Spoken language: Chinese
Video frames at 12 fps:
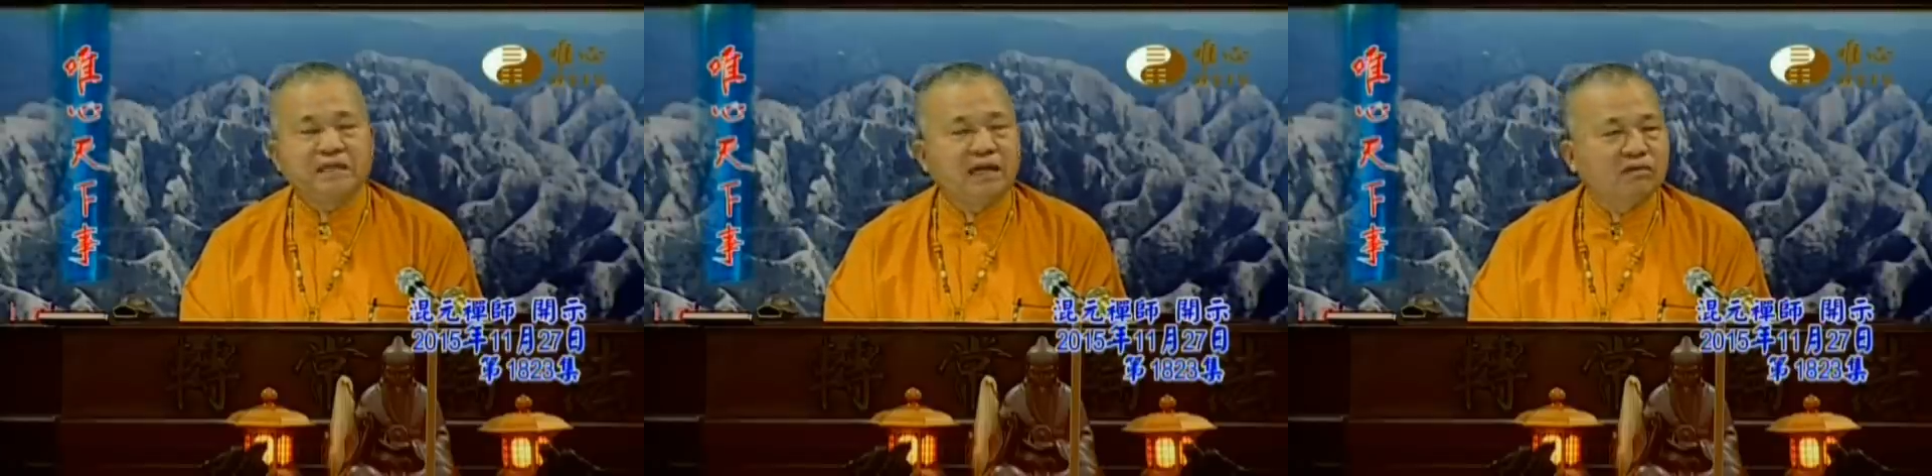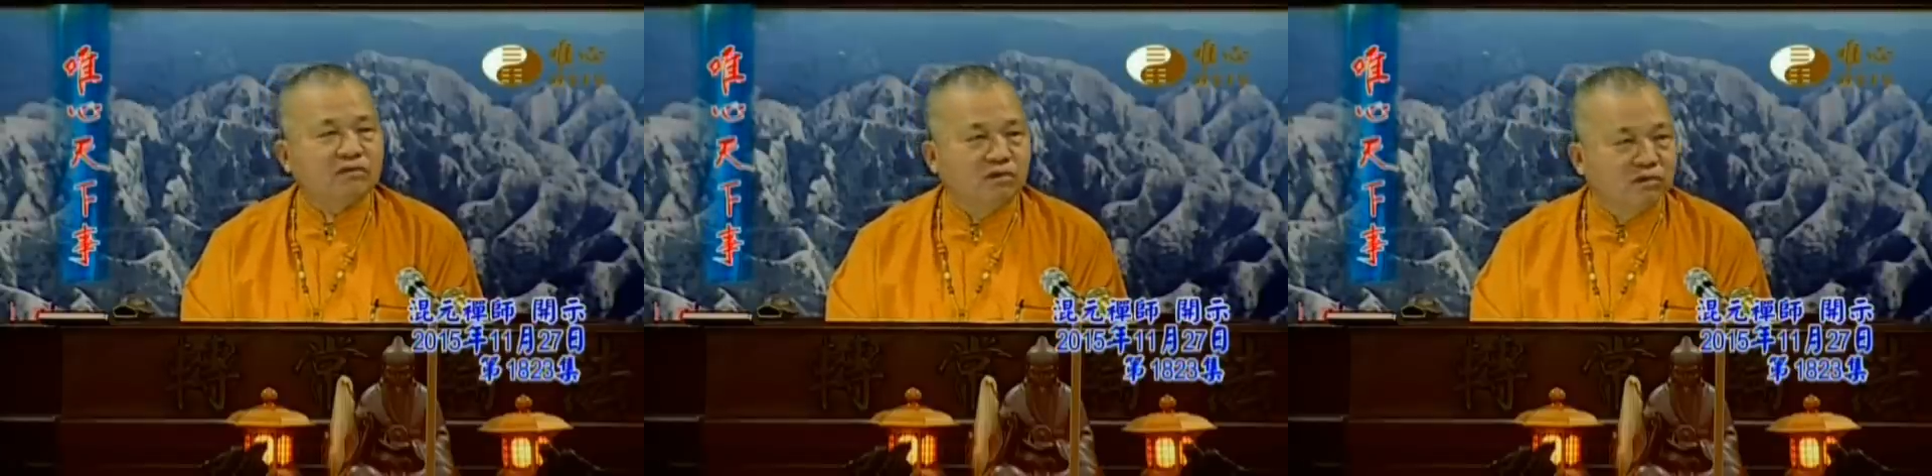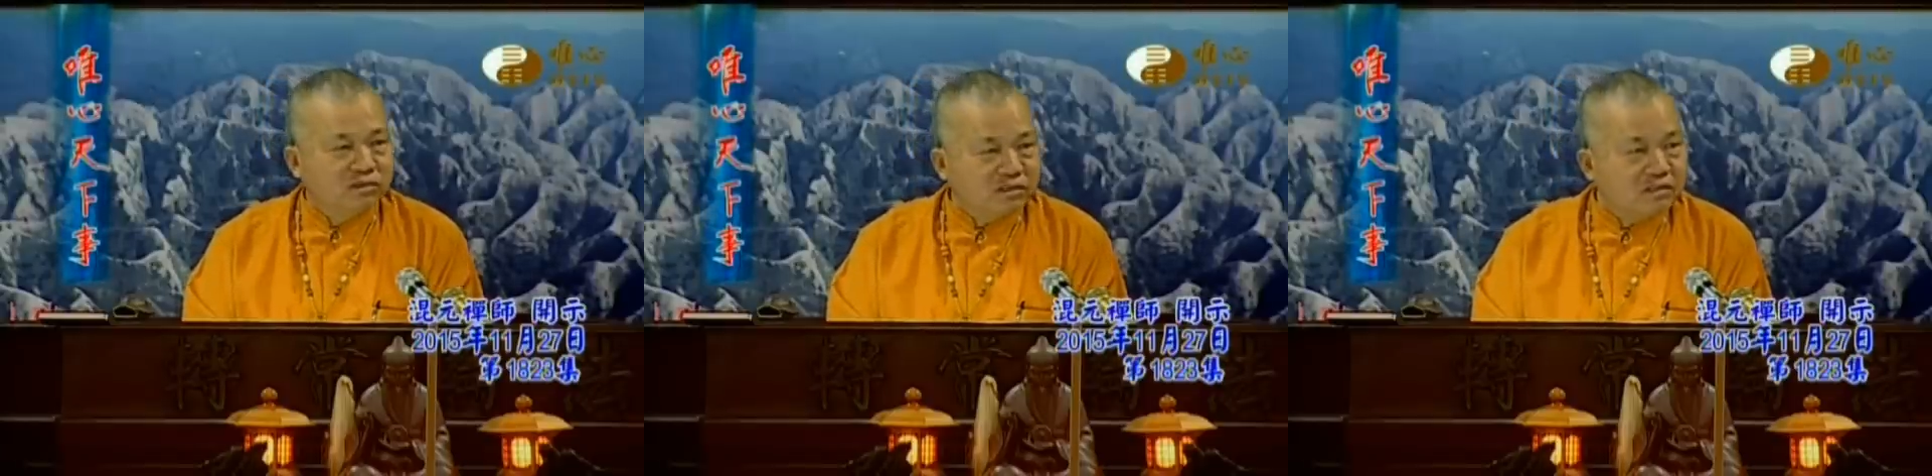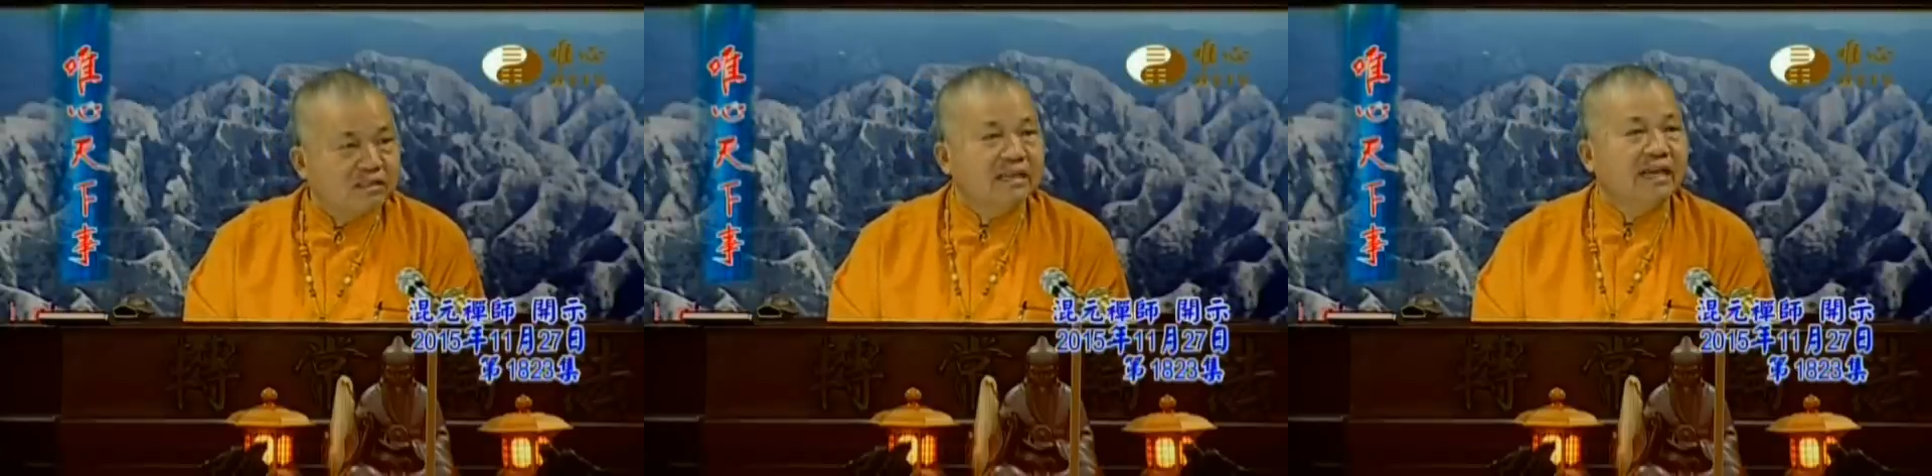比老头
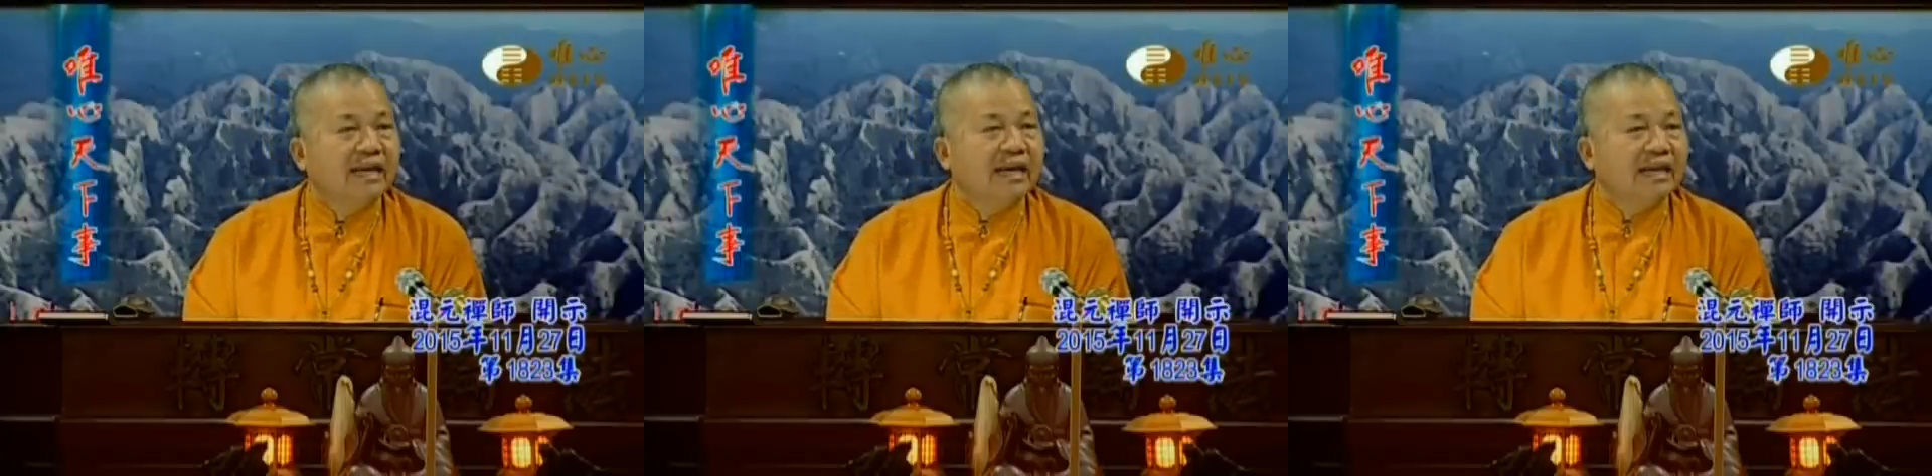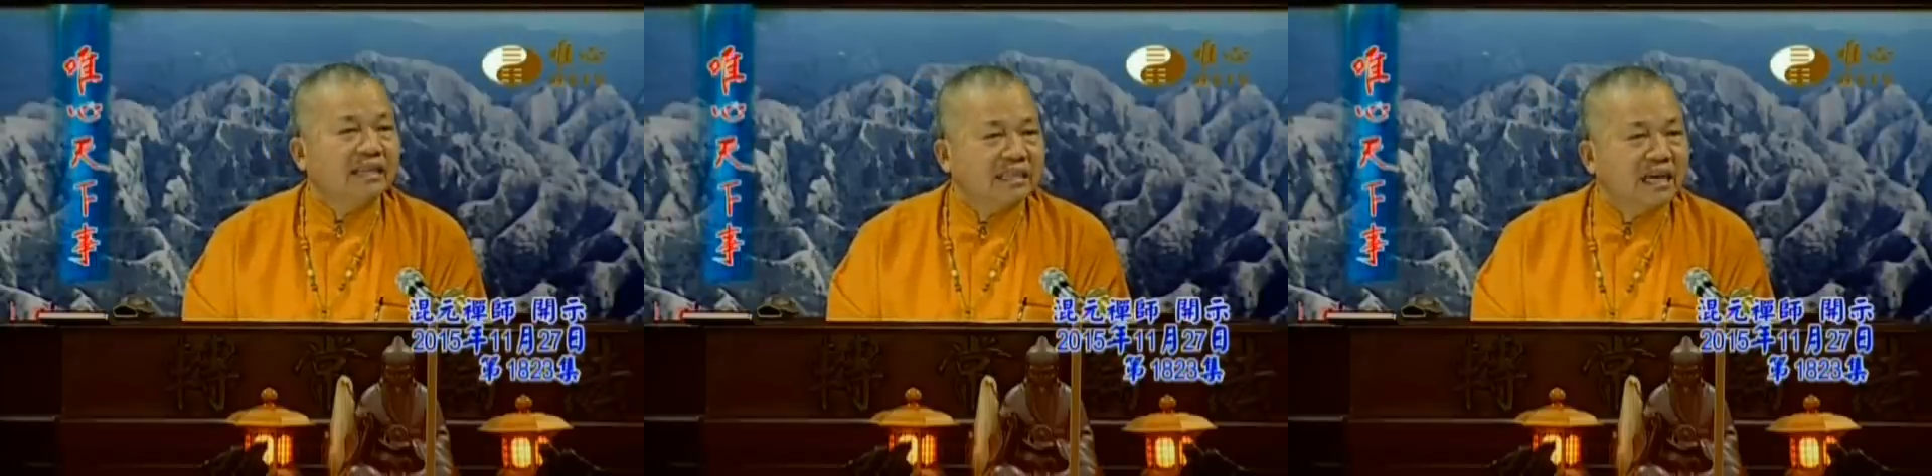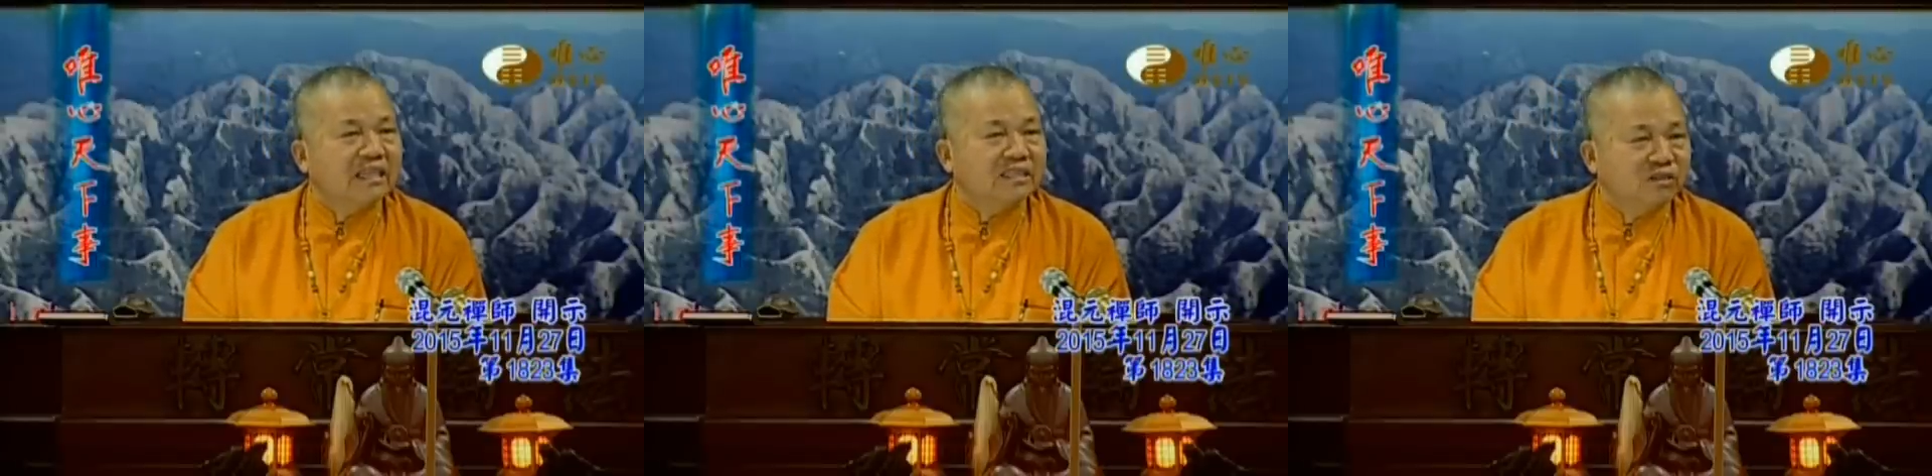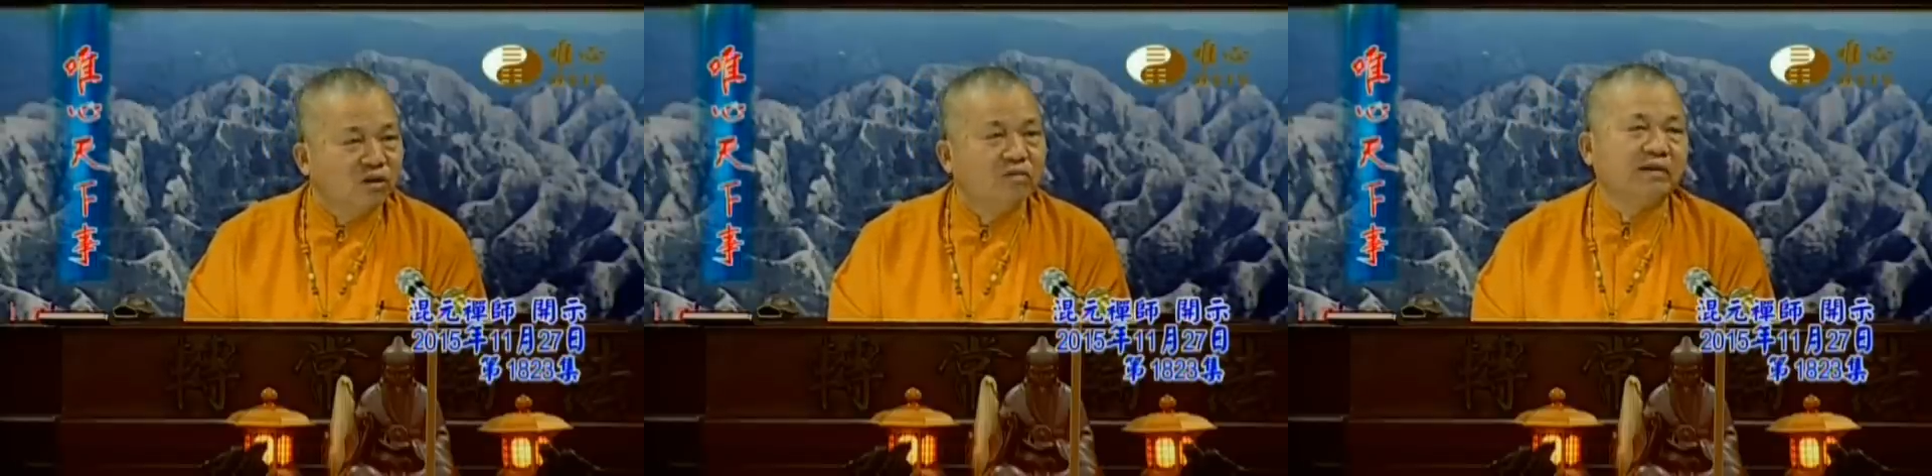子
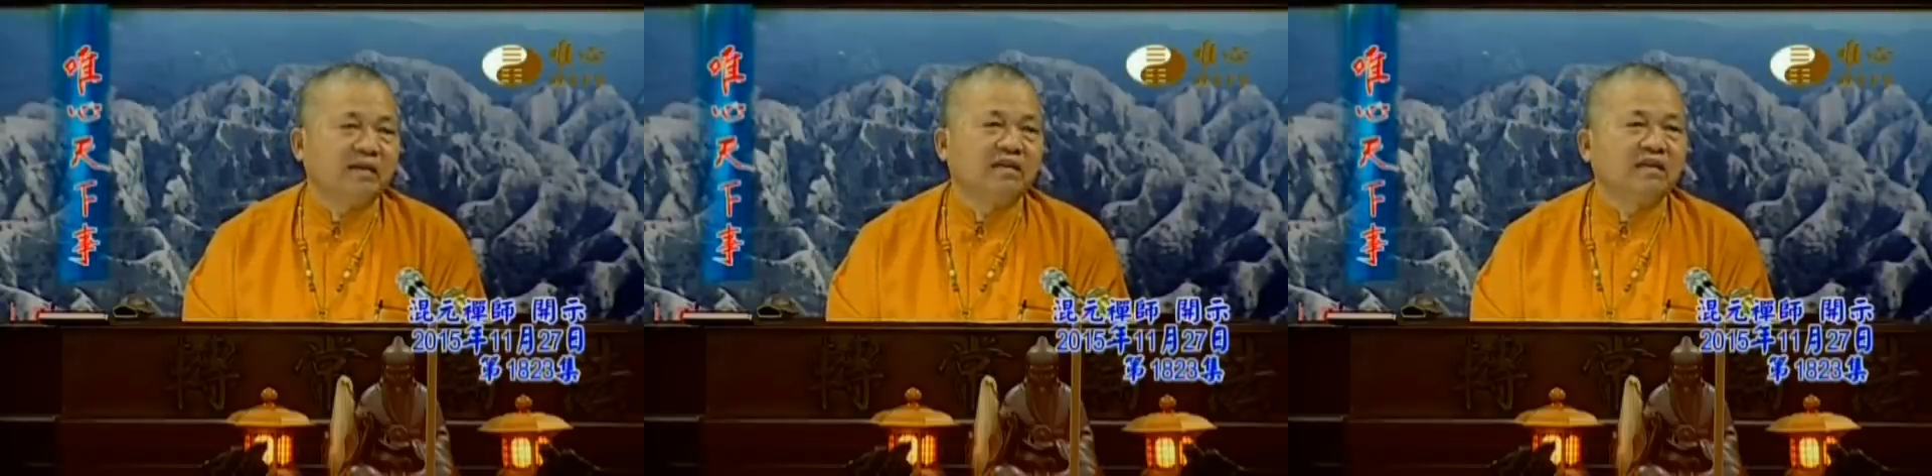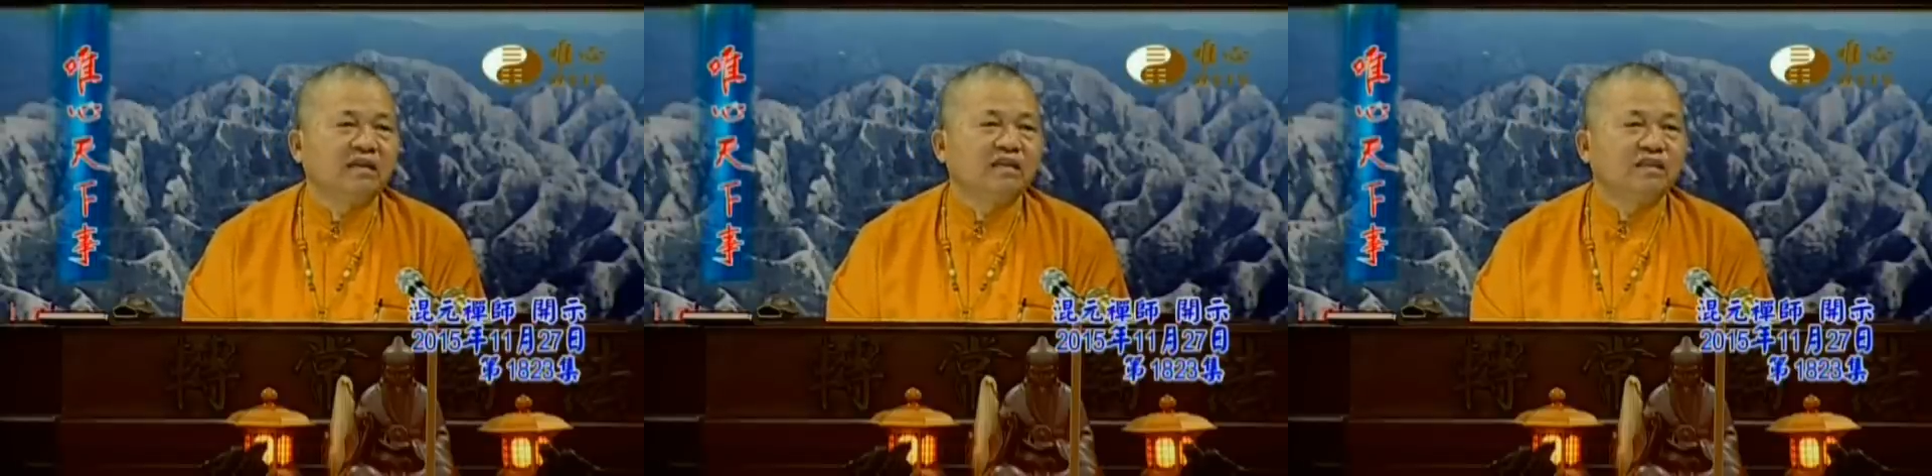更聪明，